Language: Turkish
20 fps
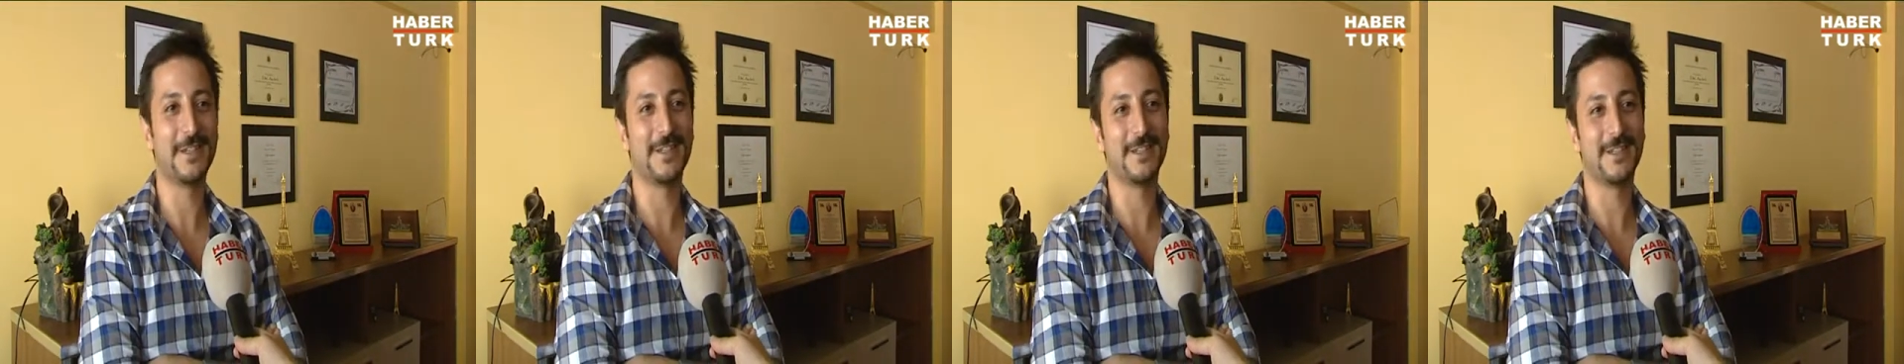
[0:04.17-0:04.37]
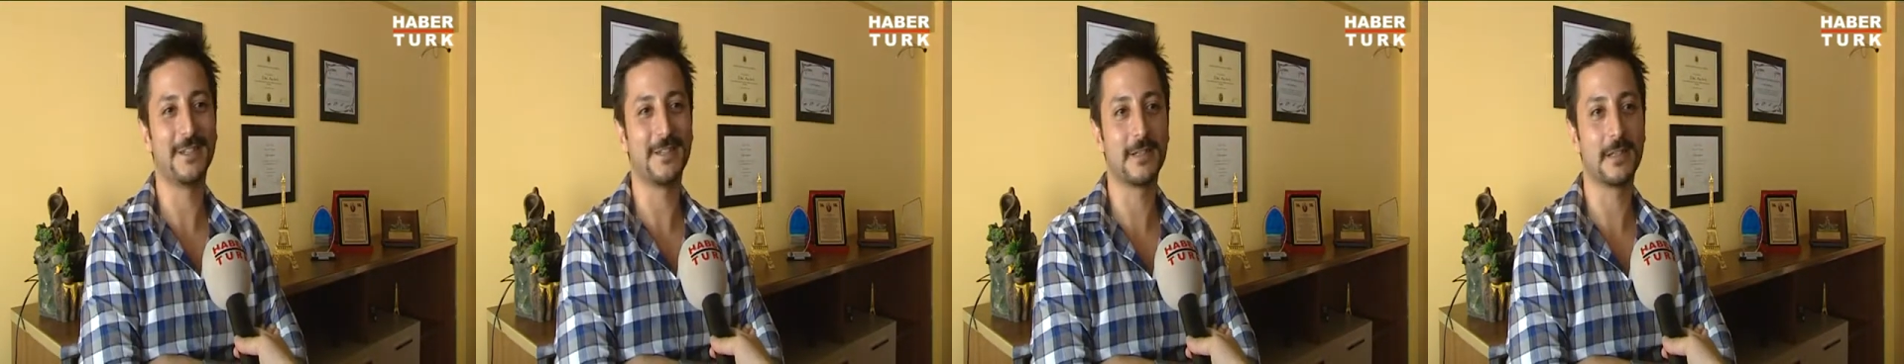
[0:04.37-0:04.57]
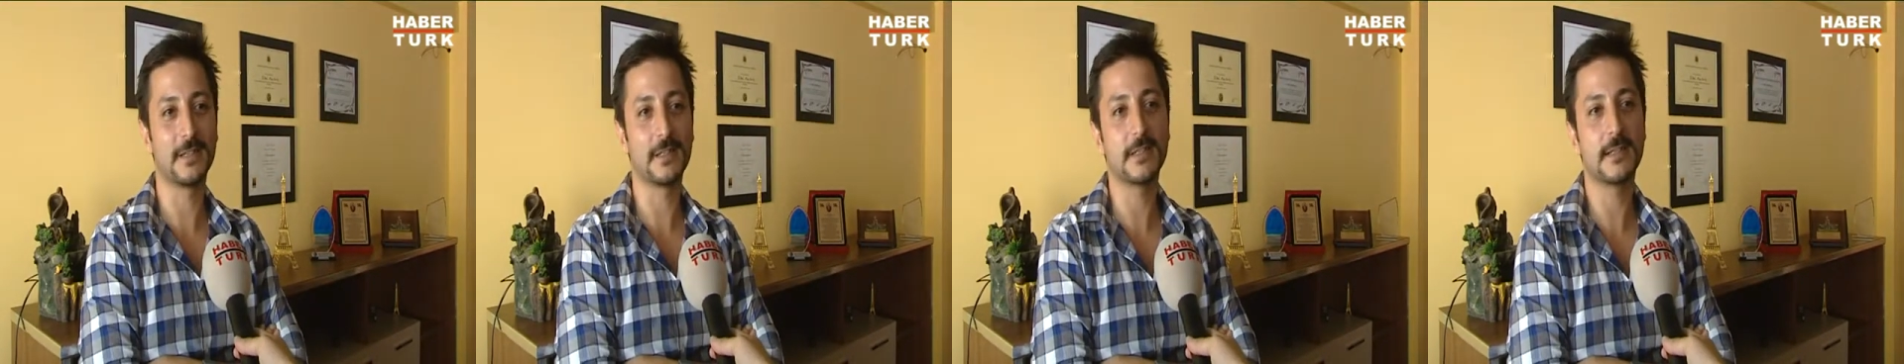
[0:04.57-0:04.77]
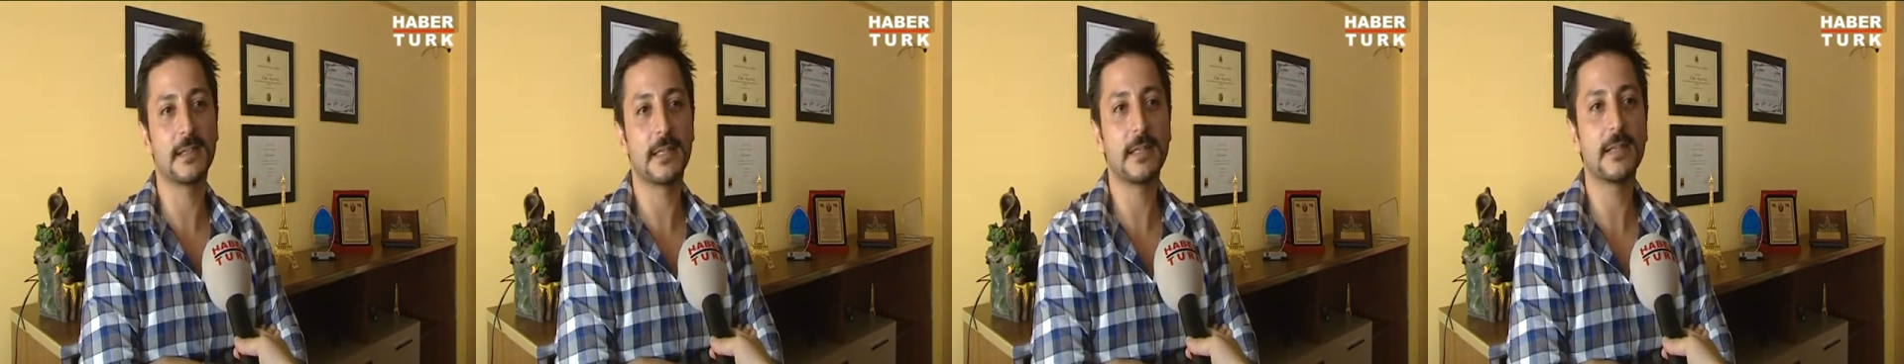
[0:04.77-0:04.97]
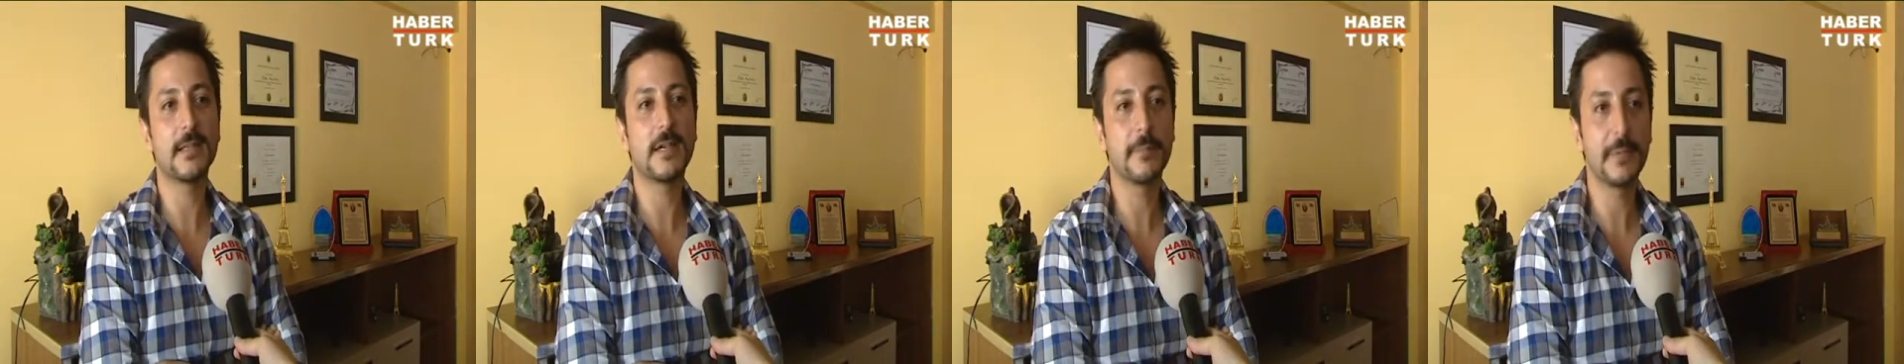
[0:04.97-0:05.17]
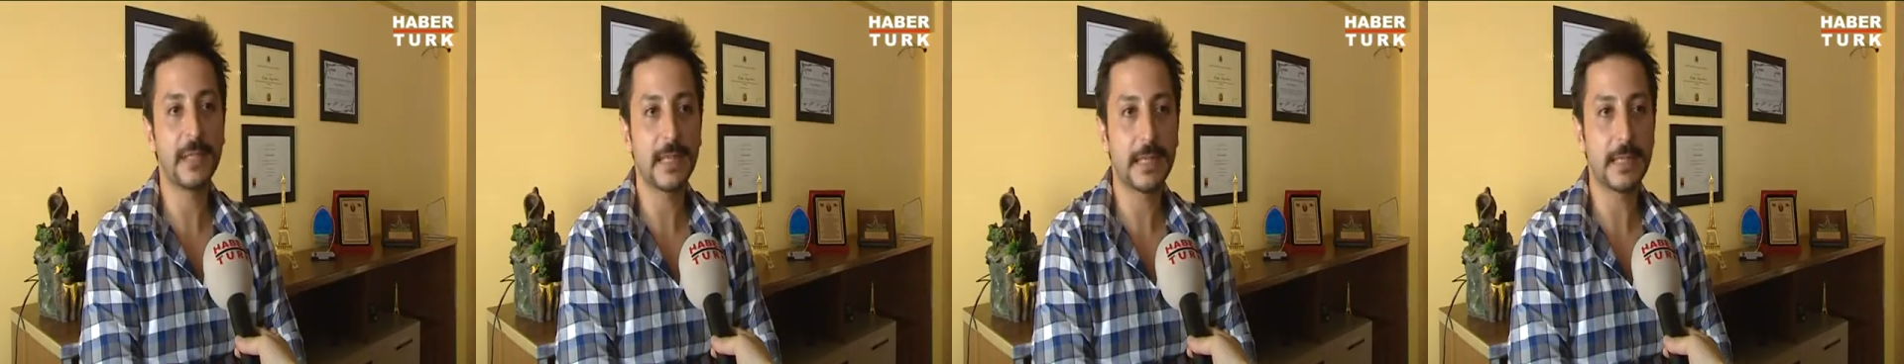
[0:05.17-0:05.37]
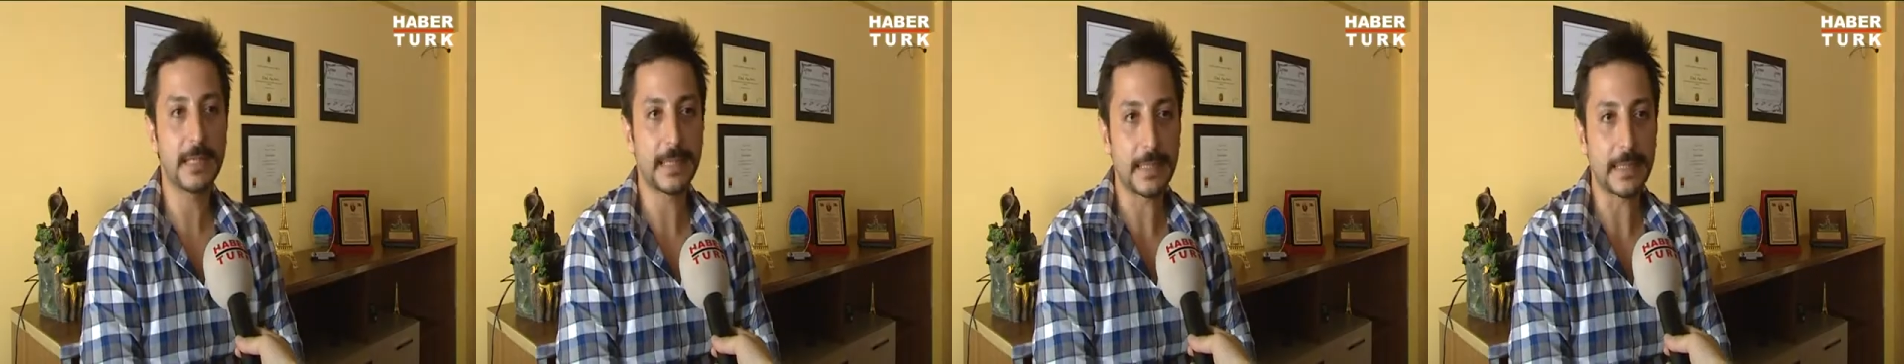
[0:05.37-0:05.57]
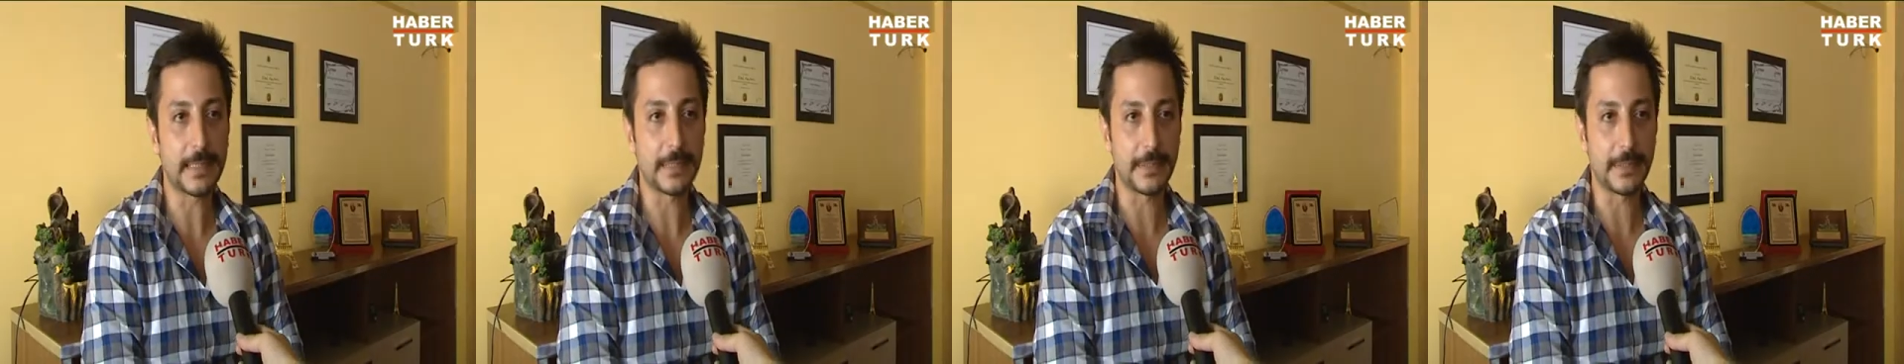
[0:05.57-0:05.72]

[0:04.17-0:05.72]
e, Kızılderili kabileleriyle